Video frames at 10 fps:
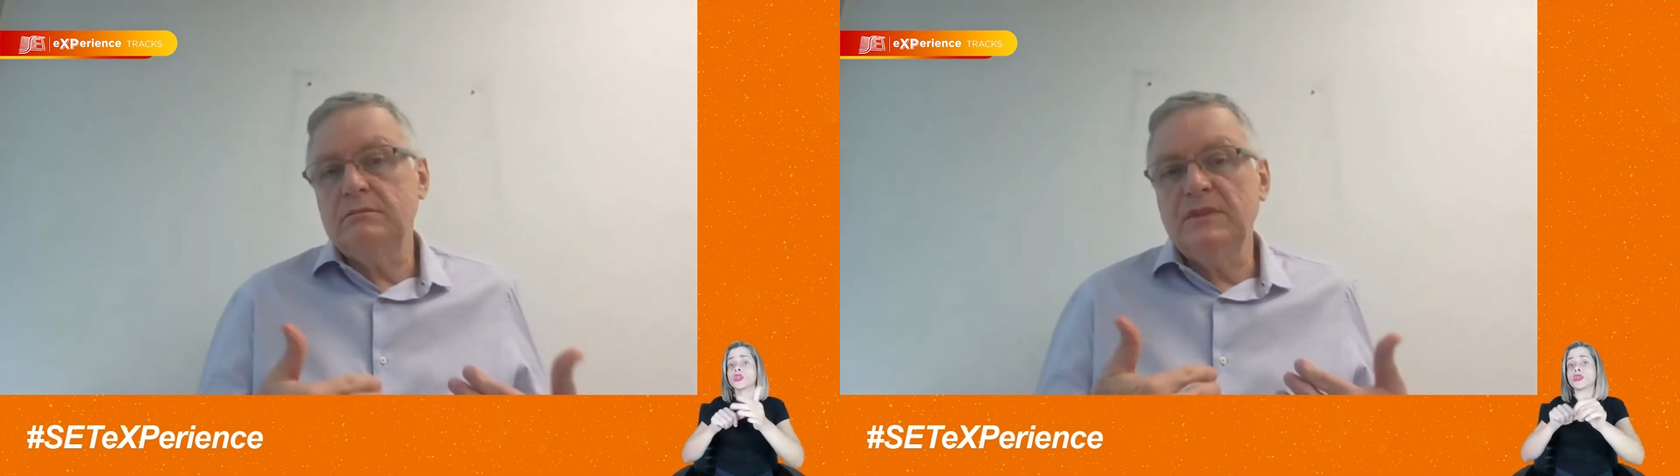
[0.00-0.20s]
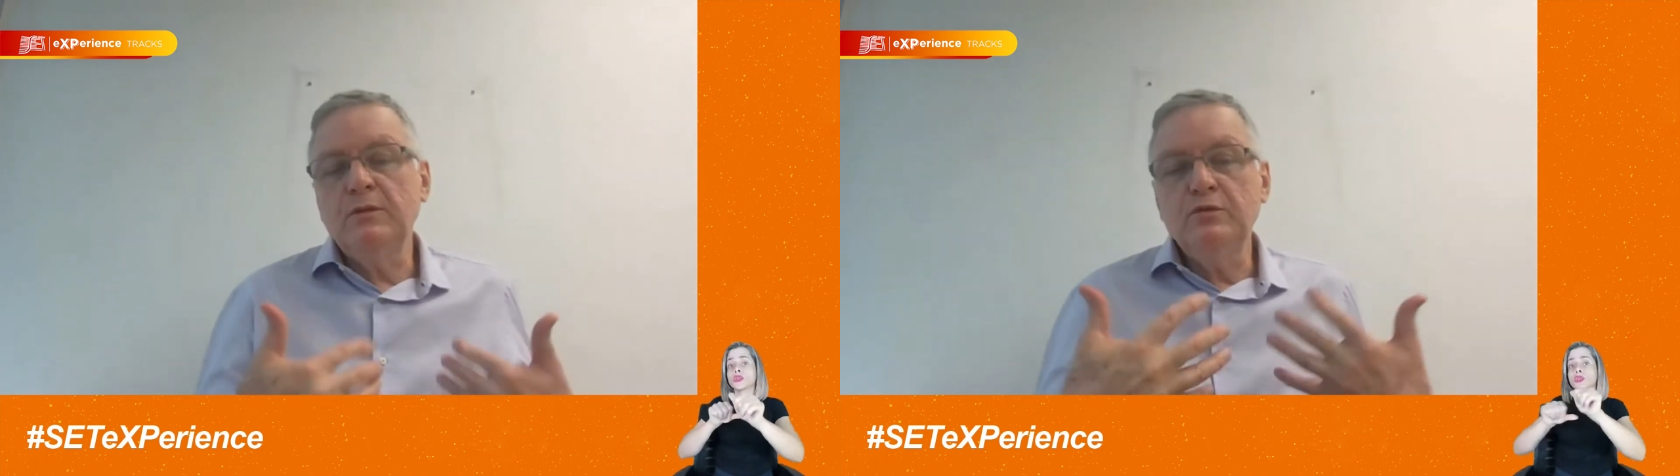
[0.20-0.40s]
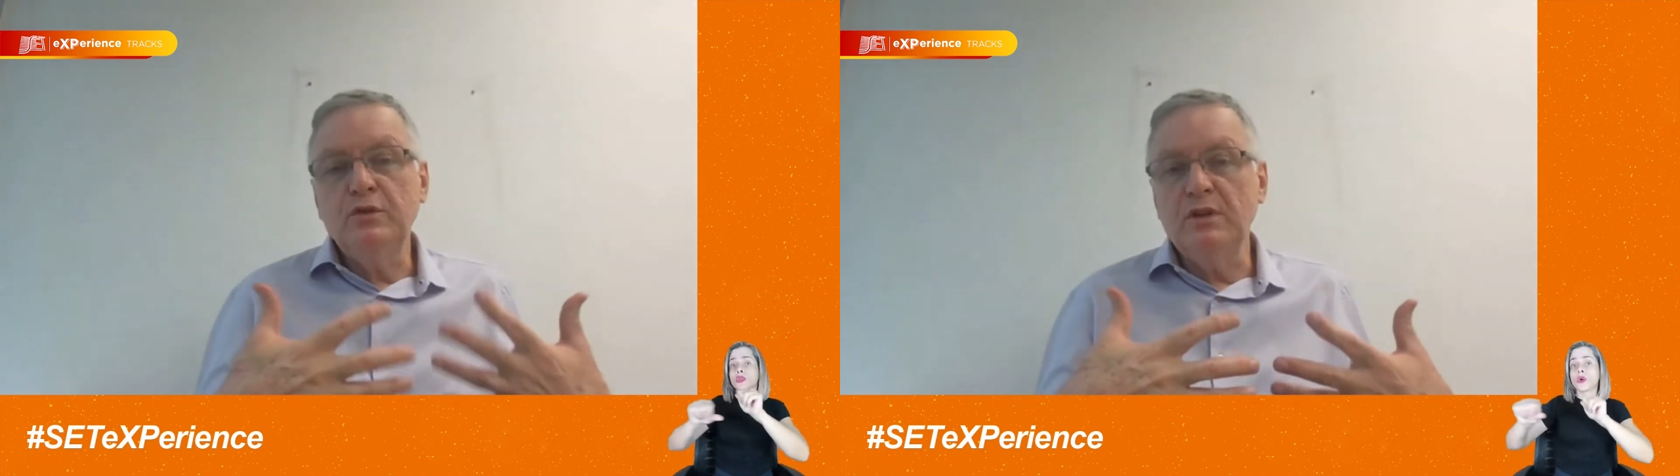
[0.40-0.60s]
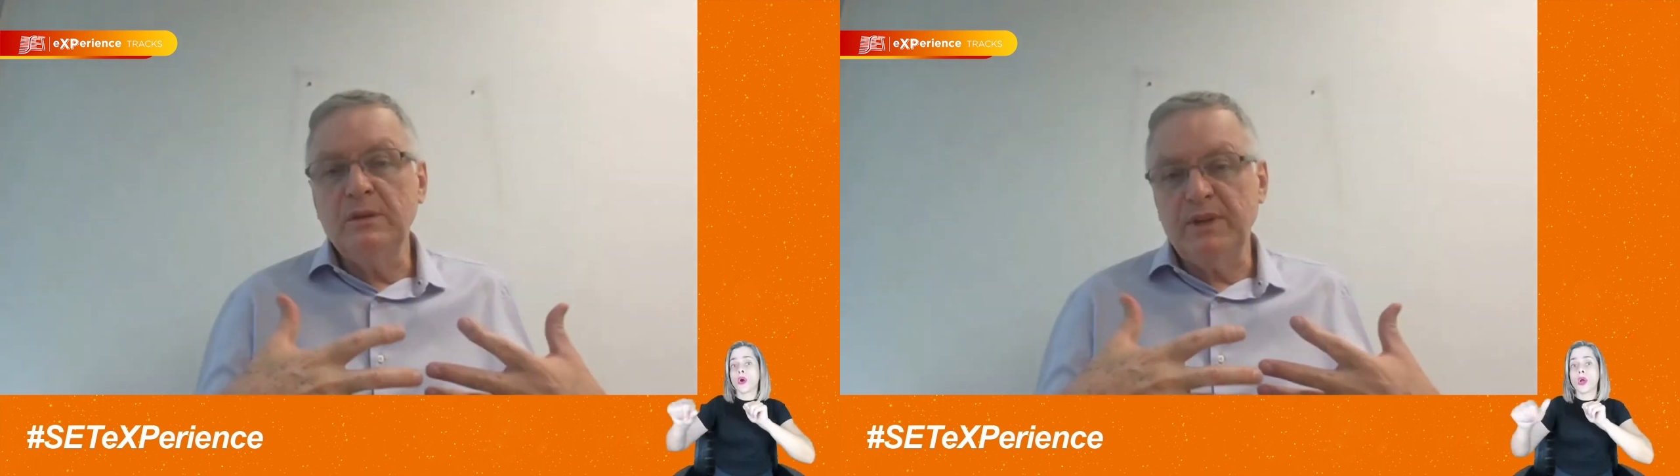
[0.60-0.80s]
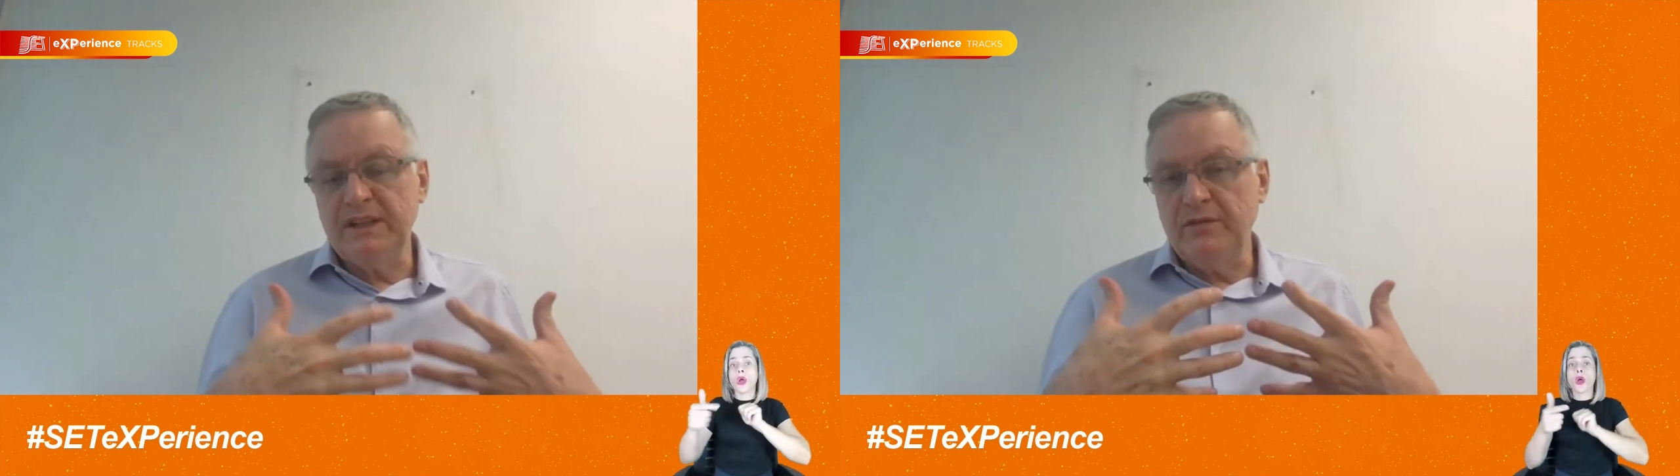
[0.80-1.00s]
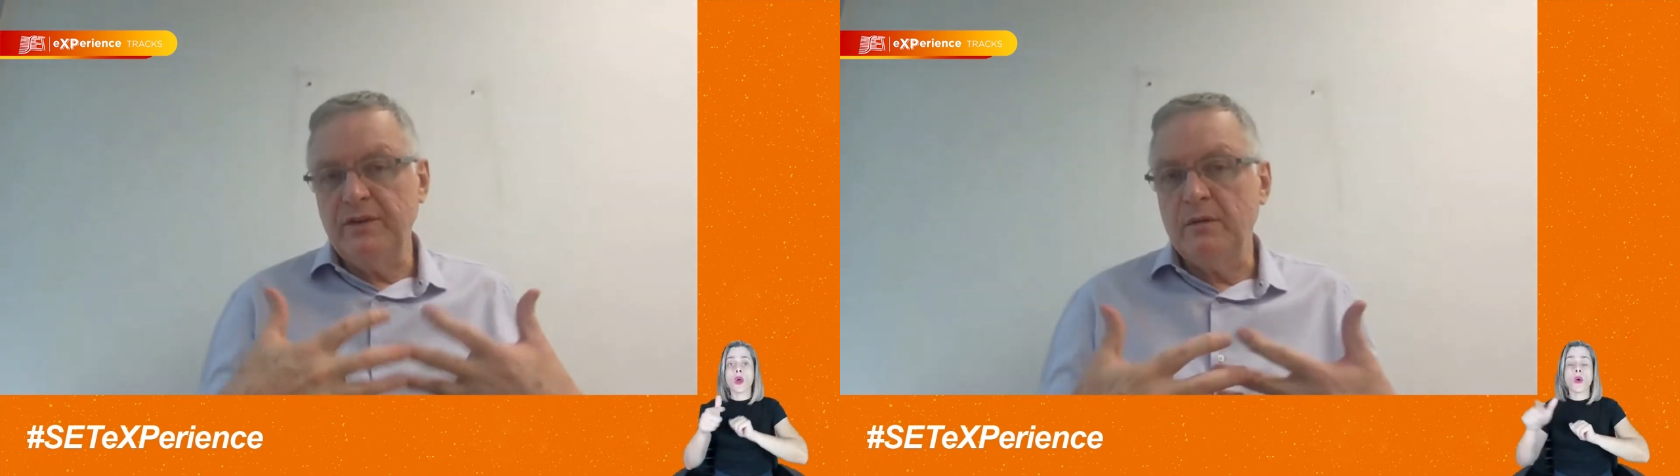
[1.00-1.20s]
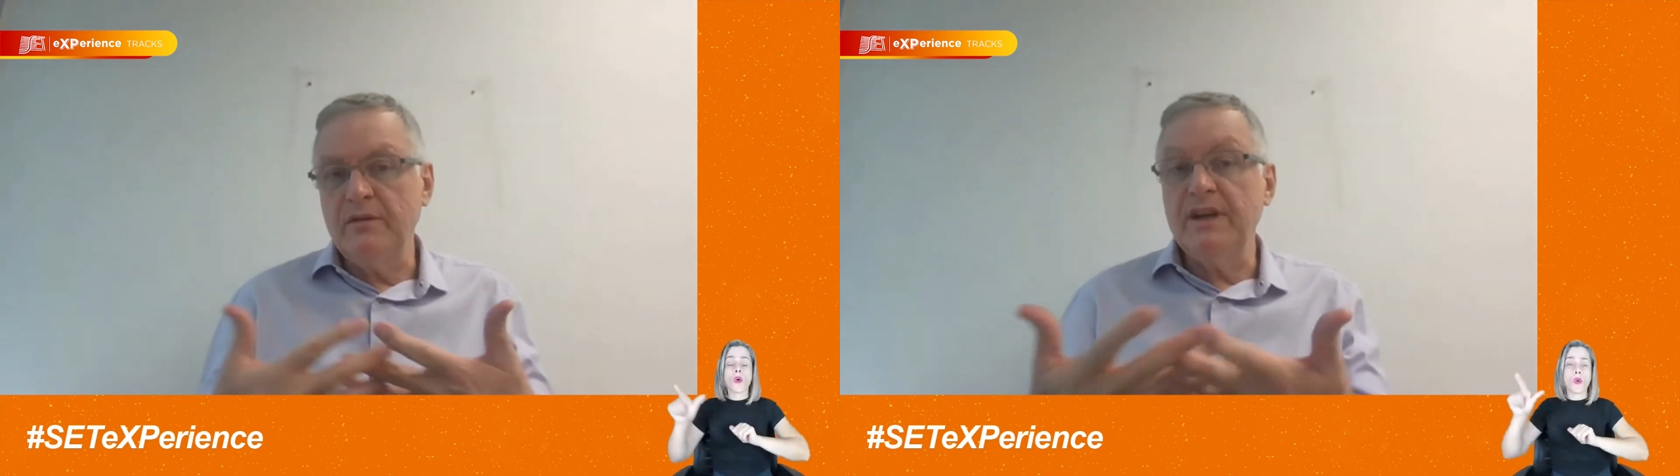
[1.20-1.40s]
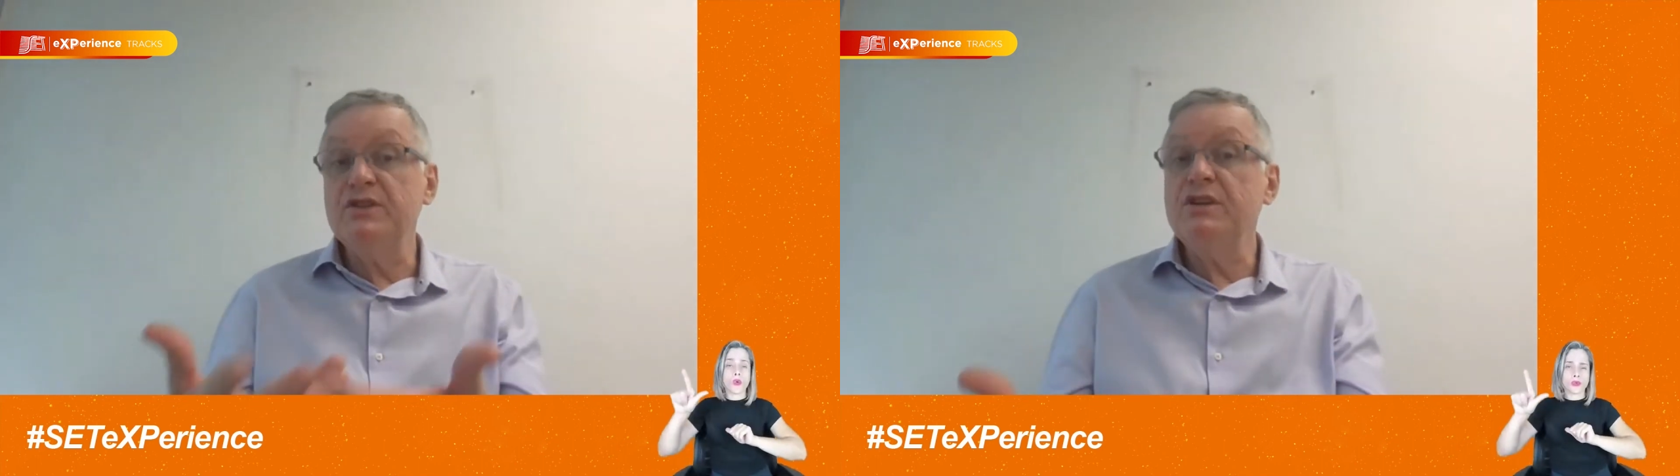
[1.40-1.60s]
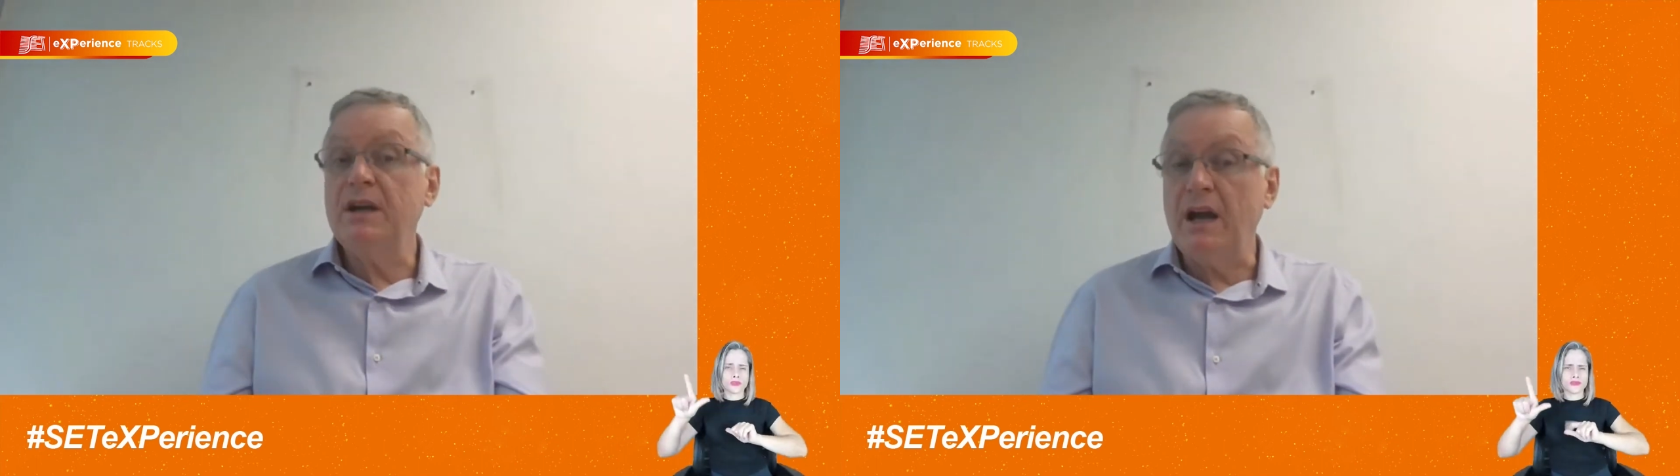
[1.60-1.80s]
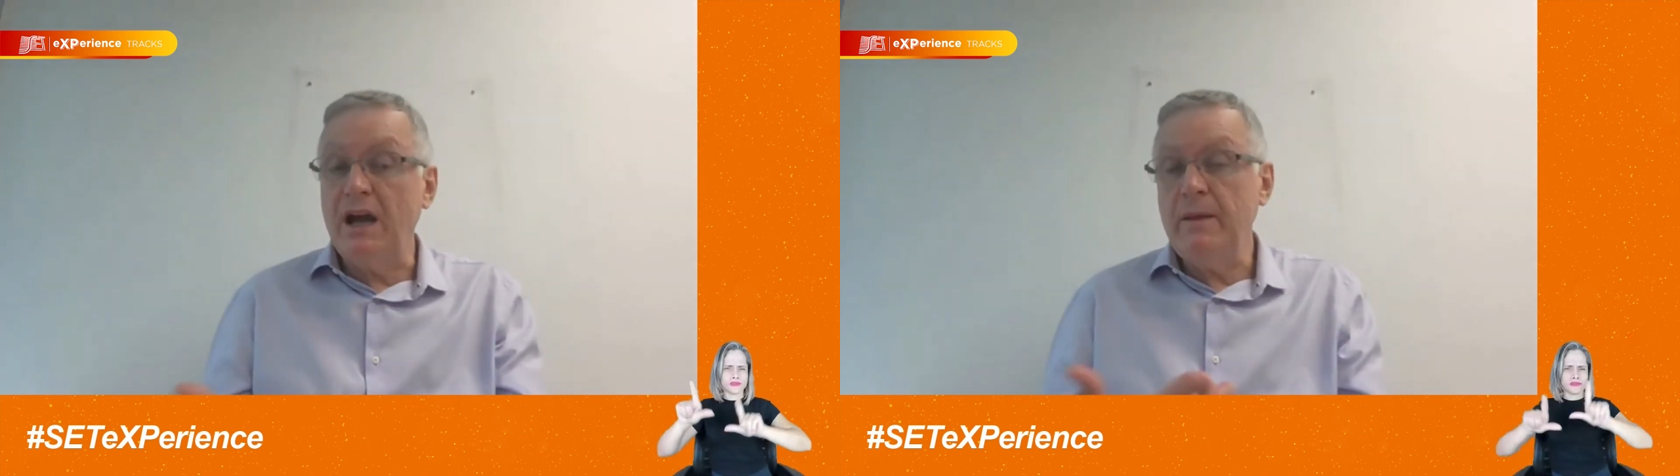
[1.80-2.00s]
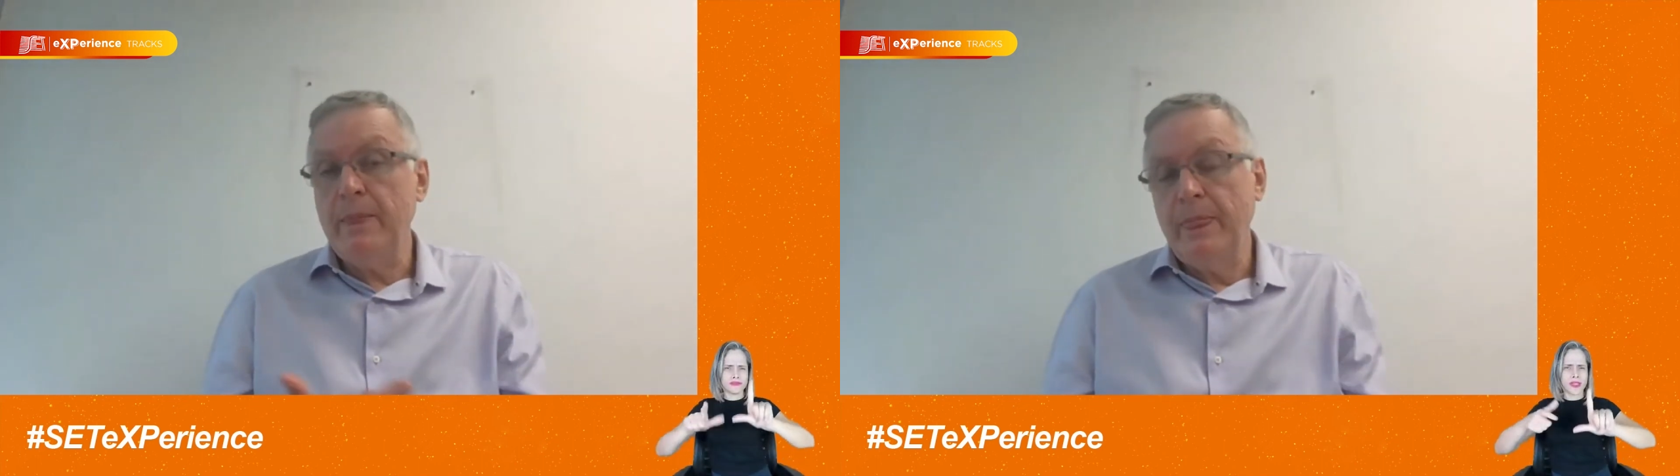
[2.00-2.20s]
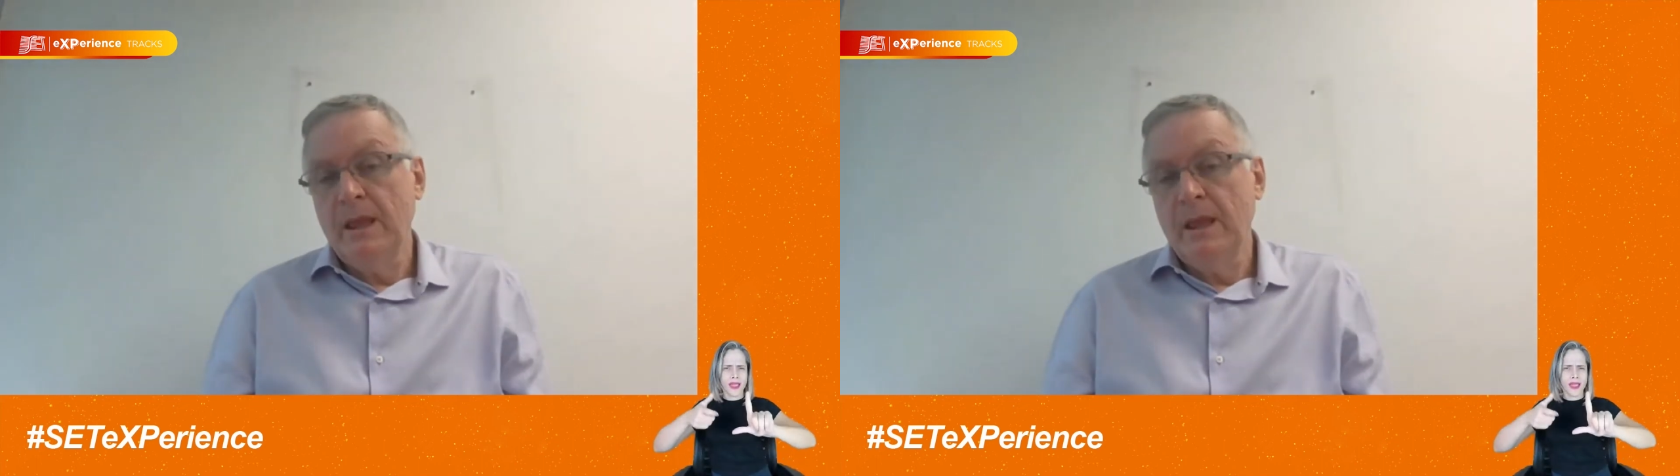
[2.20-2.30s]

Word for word: né, o dono da plataforma vai indicar